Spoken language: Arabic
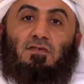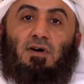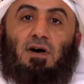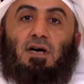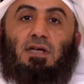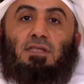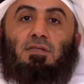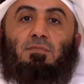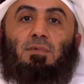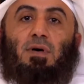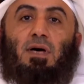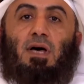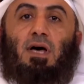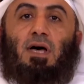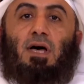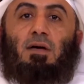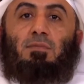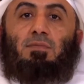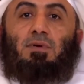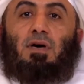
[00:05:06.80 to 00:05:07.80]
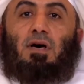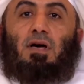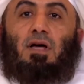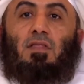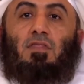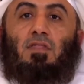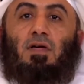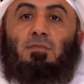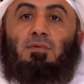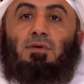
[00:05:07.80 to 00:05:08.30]
فقد باء
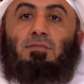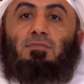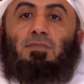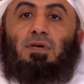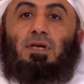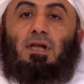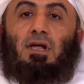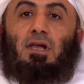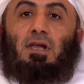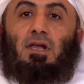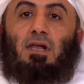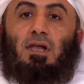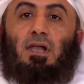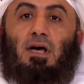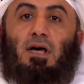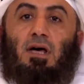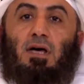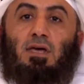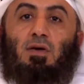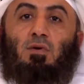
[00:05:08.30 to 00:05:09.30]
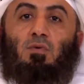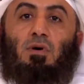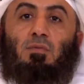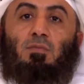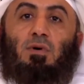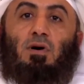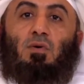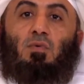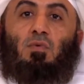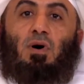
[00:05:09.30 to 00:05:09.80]
بغضب من الله
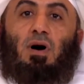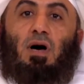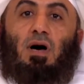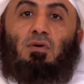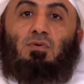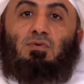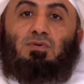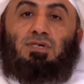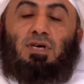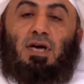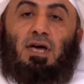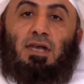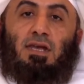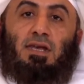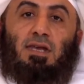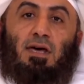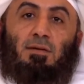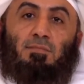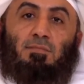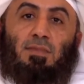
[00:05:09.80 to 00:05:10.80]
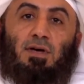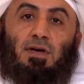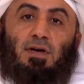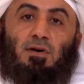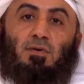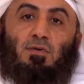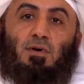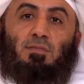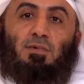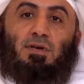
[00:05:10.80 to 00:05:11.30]
وماواه جهنم
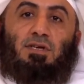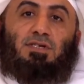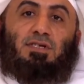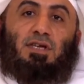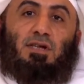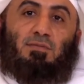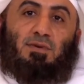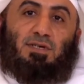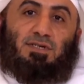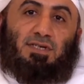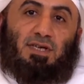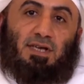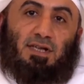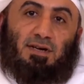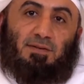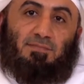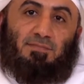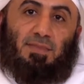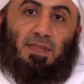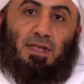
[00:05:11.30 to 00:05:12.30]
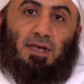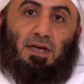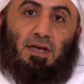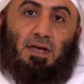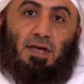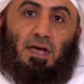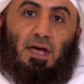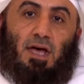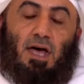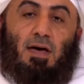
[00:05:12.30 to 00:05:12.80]
وبئس المصير.
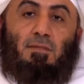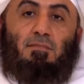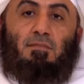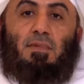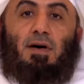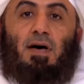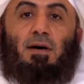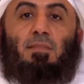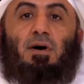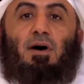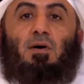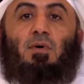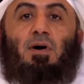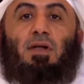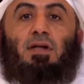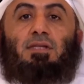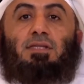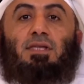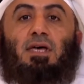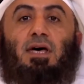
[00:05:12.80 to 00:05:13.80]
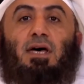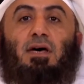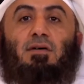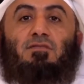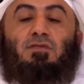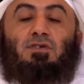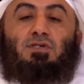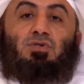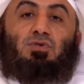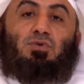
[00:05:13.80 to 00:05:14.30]
اما ما
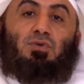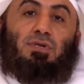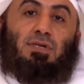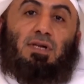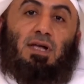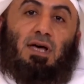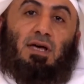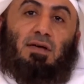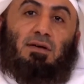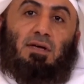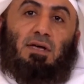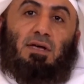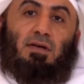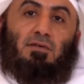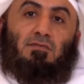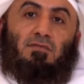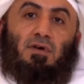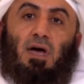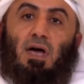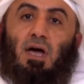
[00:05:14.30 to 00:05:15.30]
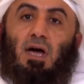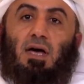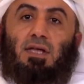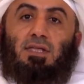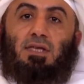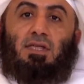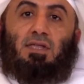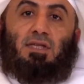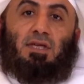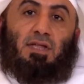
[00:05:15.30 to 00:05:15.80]
ورد في السنه
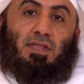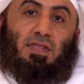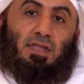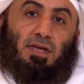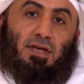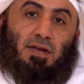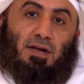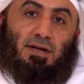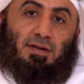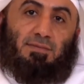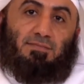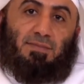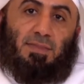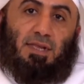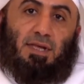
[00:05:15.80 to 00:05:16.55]
فاحاديث كثيره